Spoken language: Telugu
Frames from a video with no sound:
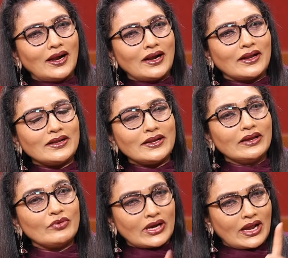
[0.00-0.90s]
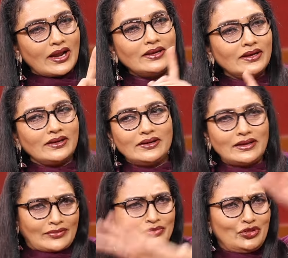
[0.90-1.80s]
అని అంటే ఒక ఆయనండి
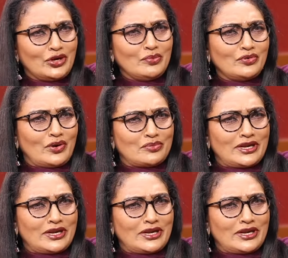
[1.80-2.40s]
అందరి ఉన్నాం